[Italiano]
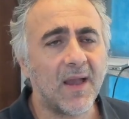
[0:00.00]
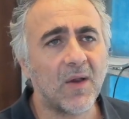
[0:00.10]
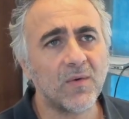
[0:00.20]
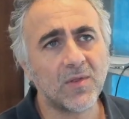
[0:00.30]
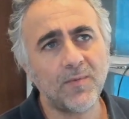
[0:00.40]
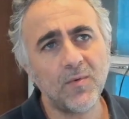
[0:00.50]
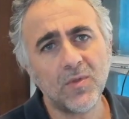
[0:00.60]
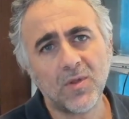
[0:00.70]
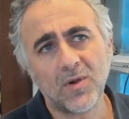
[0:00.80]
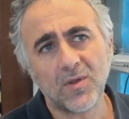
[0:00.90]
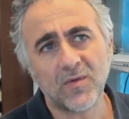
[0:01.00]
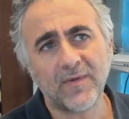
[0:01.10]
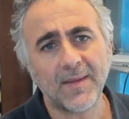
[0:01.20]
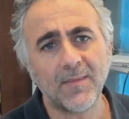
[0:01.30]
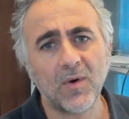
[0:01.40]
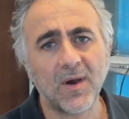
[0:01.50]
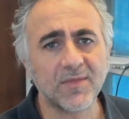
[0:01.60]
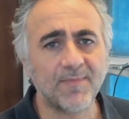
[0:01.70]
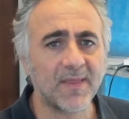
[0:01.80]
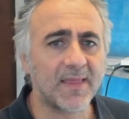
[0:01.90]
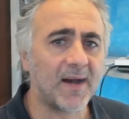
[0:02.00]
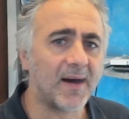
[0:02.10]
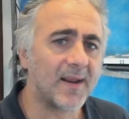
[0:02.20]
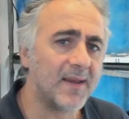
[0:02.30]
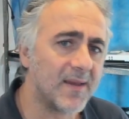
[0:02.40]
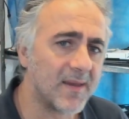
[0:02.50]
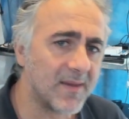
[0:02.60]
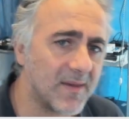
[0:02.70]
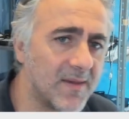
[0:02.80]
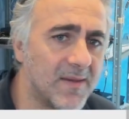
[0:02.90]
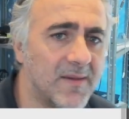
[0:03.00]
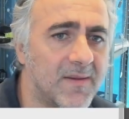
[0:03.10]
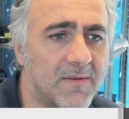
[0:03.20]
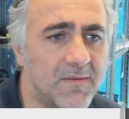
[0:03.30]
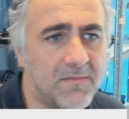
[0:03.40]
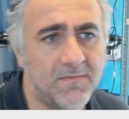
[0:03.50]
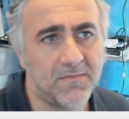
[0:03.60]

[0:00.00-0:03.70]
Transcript: A questo punto dovremo aspettare, e...